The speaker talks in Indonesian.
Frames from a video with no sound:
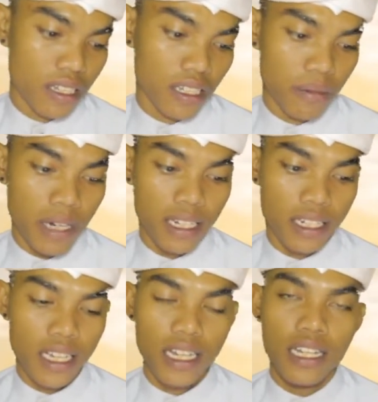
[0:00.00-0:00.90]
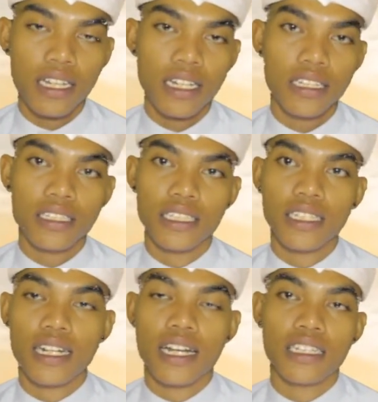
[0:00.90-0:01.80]
Di mana
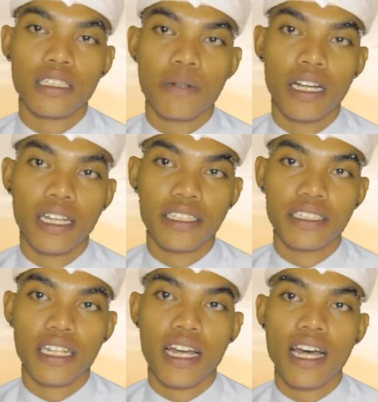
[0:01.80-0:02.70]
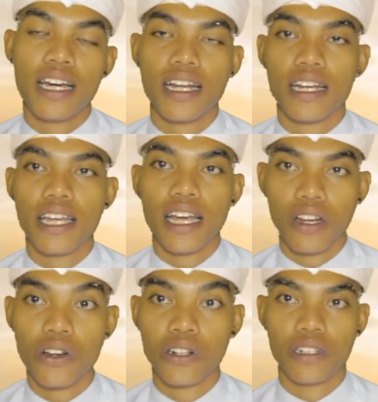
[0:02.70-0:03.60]
dikenal sebagai istilah
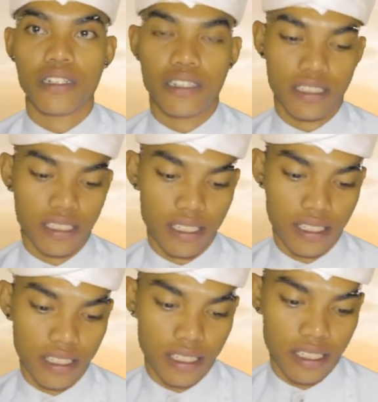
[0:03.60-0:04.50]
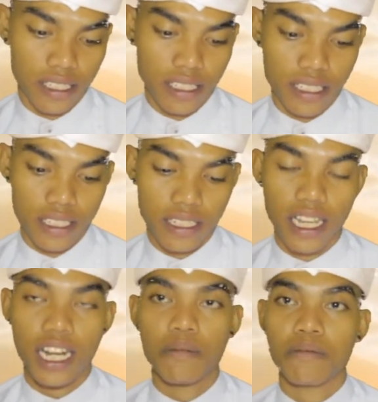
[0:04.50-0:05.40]
rareangon.
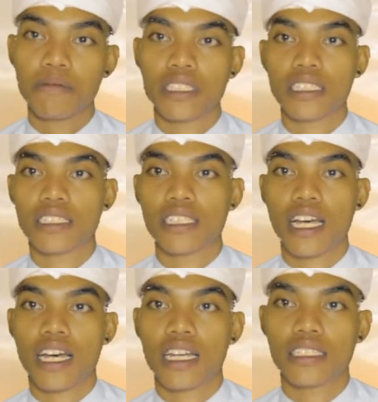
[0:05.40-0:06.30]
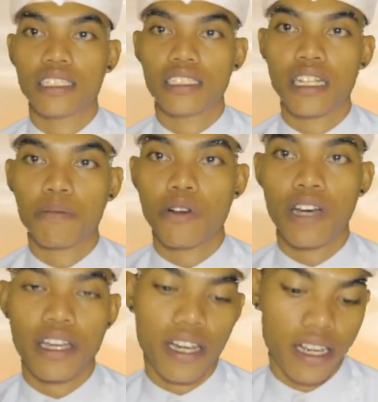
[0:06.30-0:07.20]
Dalam kisah cerita
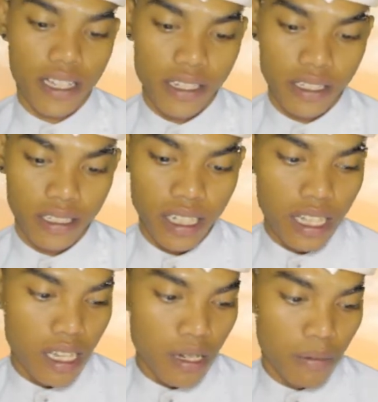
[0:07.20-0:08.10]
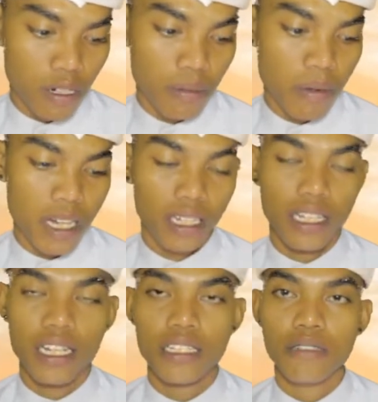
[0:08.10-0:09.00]
pewayangan
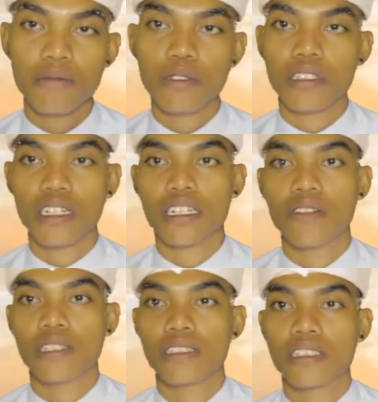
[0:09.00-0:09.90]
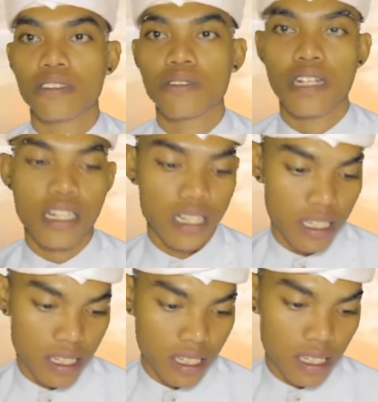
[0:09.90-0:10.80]
merupakan putra dewa Siwa
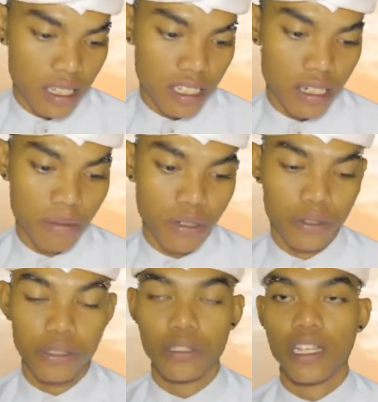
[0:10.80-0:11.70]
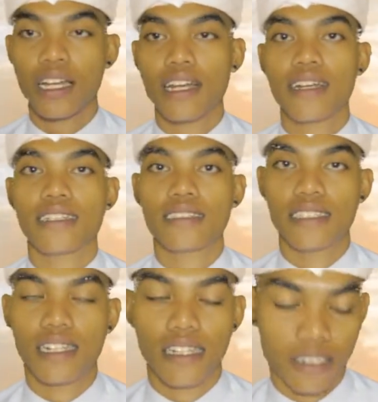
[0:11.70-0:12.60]
yang berwujud anak
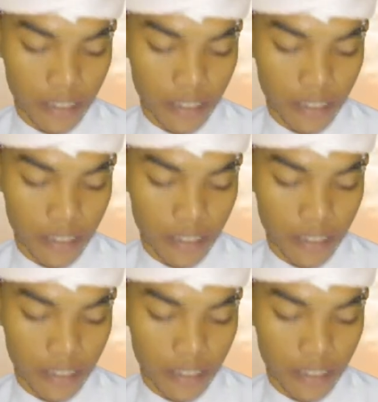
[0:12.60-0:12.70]
kecil.